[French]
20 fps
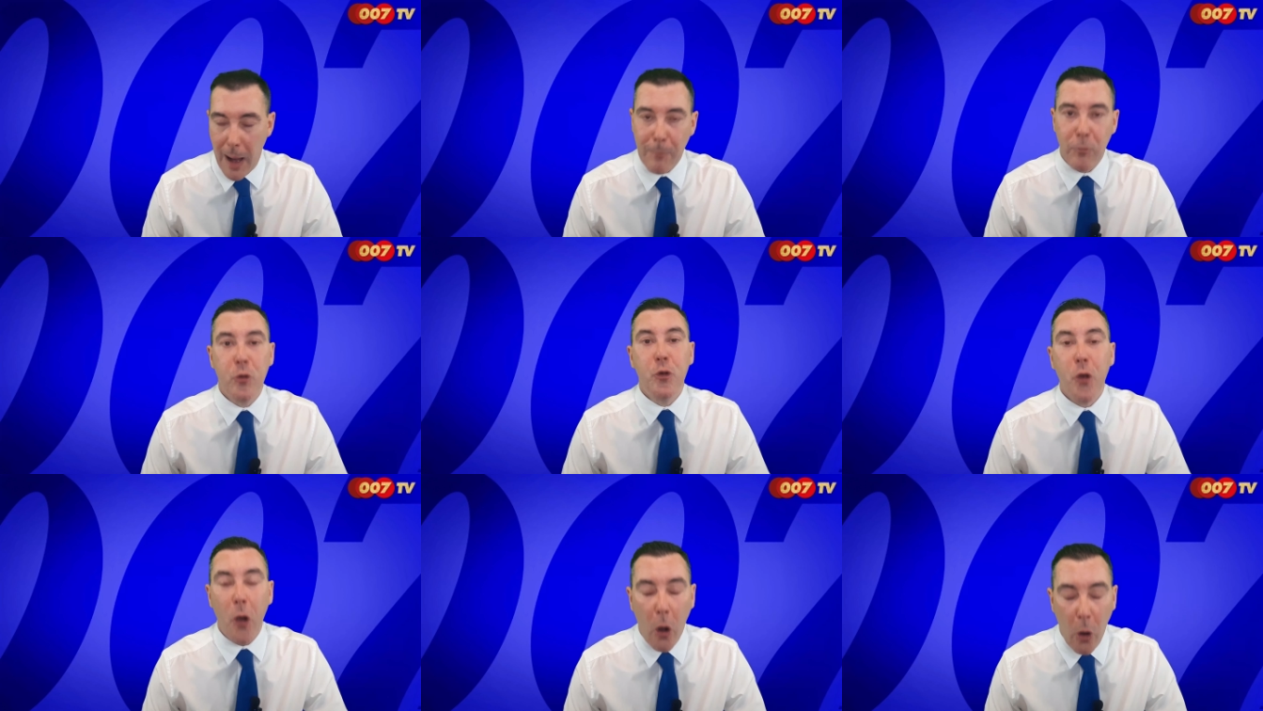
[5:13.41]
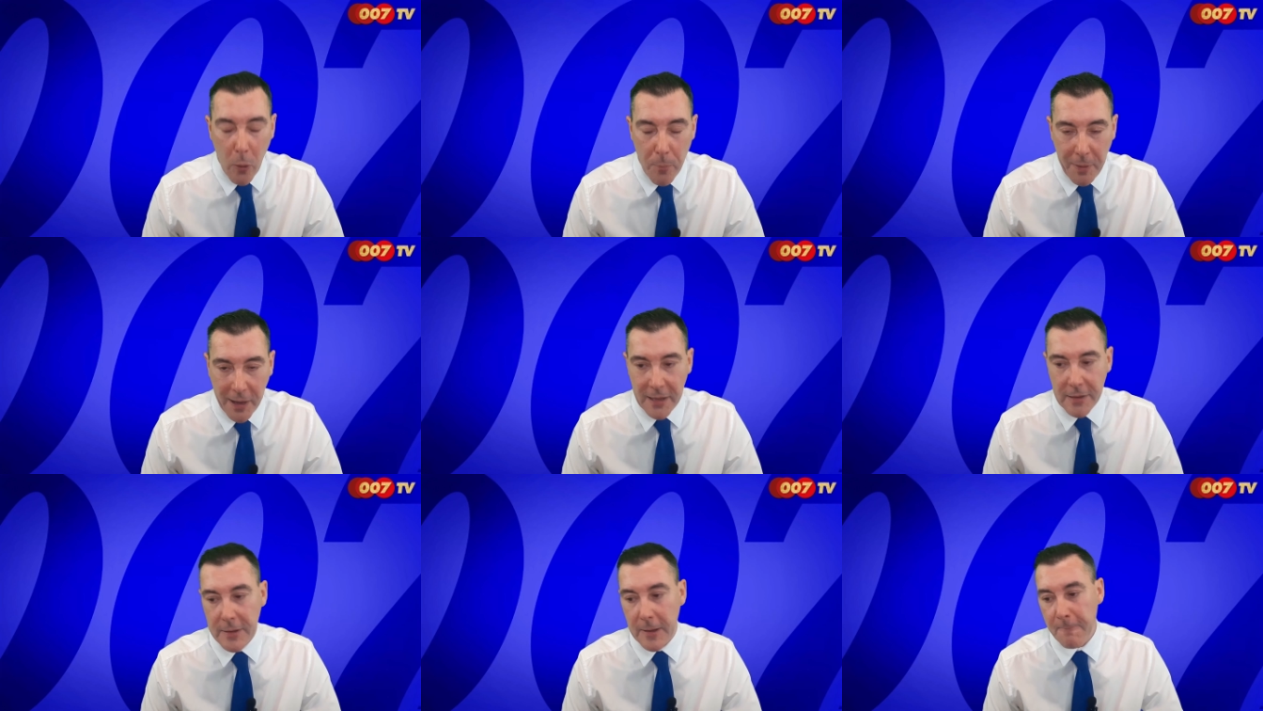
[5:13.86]
à plusieurs
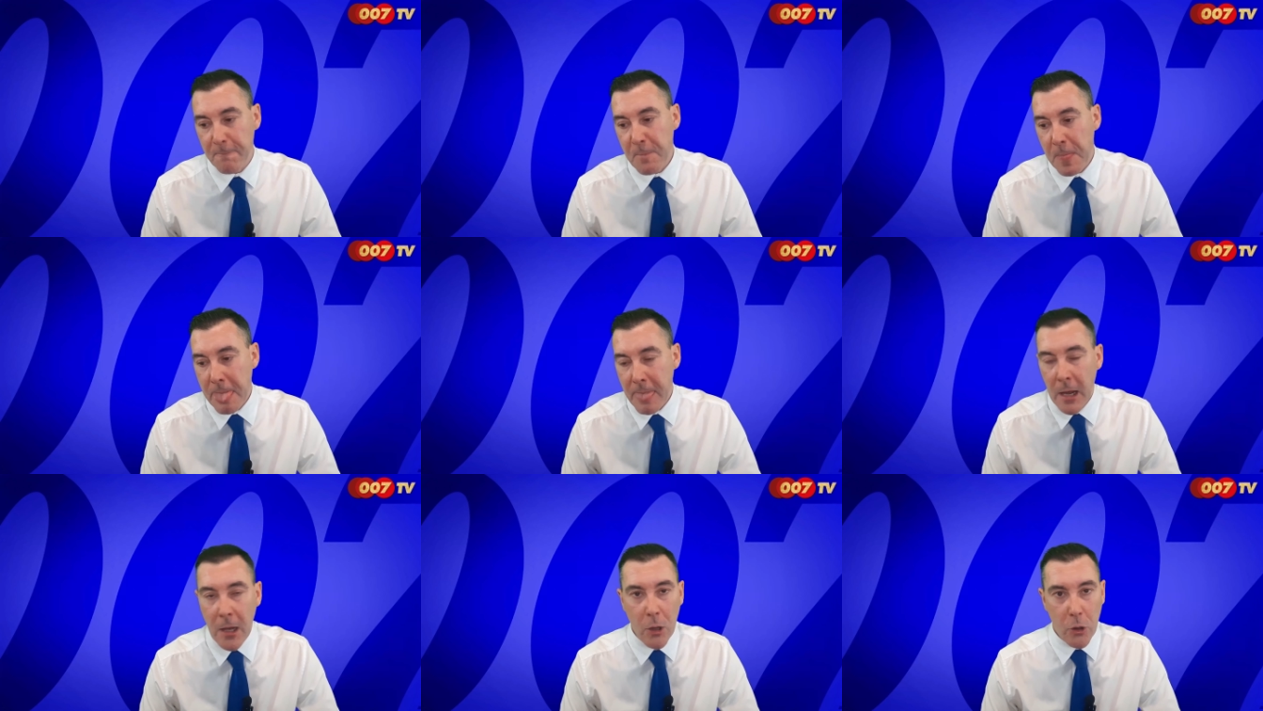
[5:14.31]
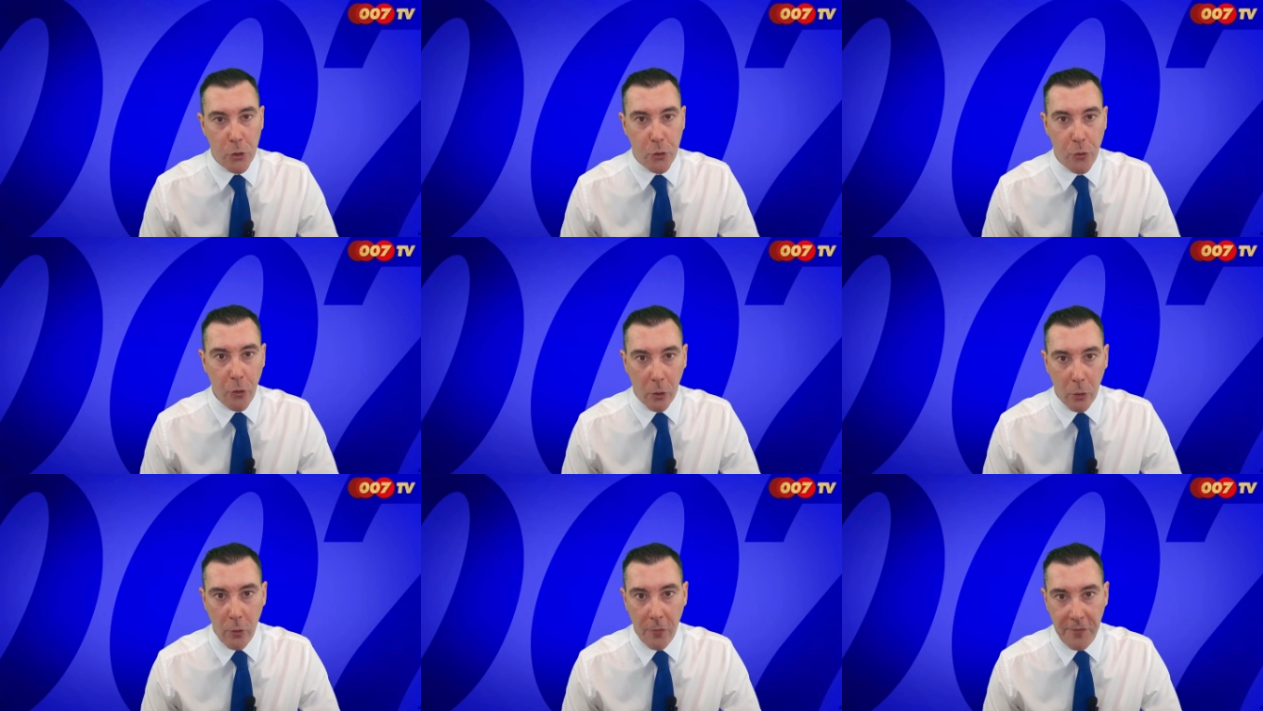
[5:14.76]
reprises
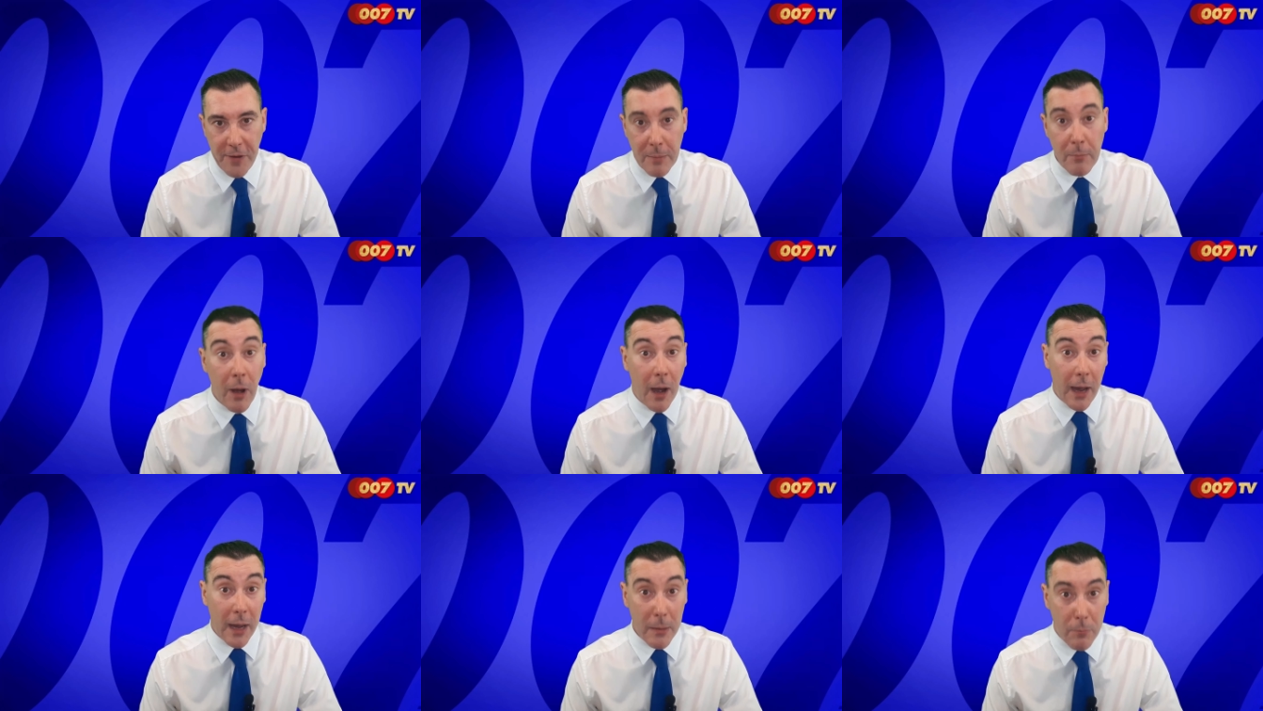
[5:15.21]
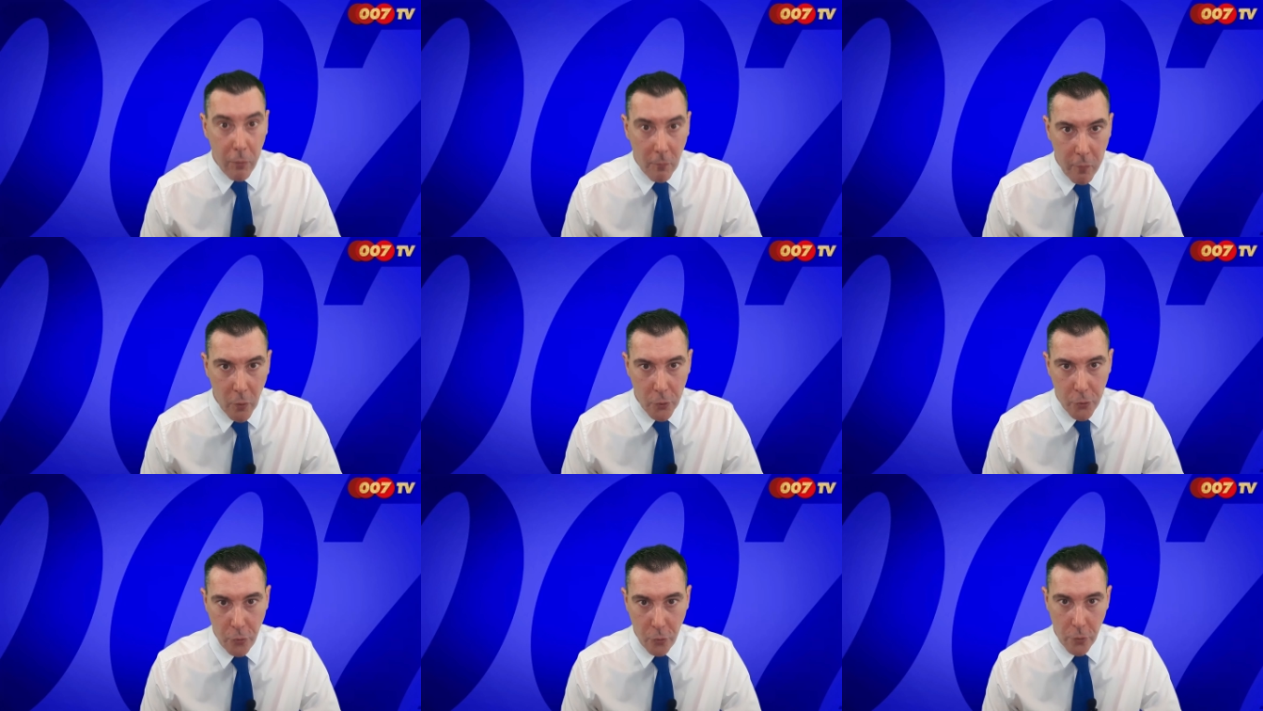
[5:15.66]
sur le film Rien
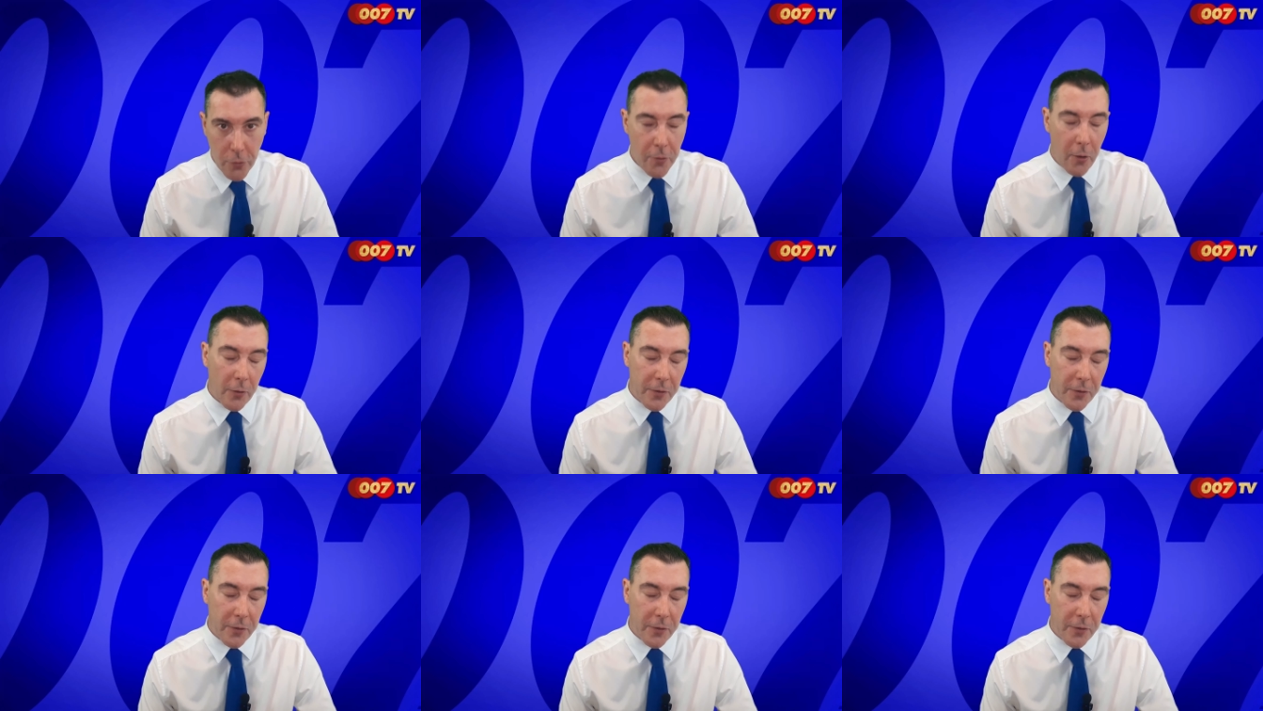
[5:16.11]
pour vos yeux,